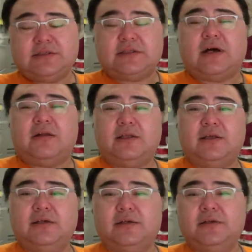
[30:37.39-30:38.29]
到了一
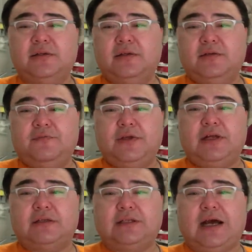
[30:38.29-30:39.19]
个非
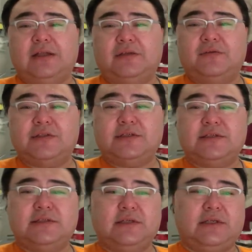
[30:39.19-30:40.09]
常大的对
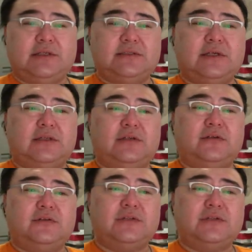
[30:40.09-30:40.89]
经济的影响的时候。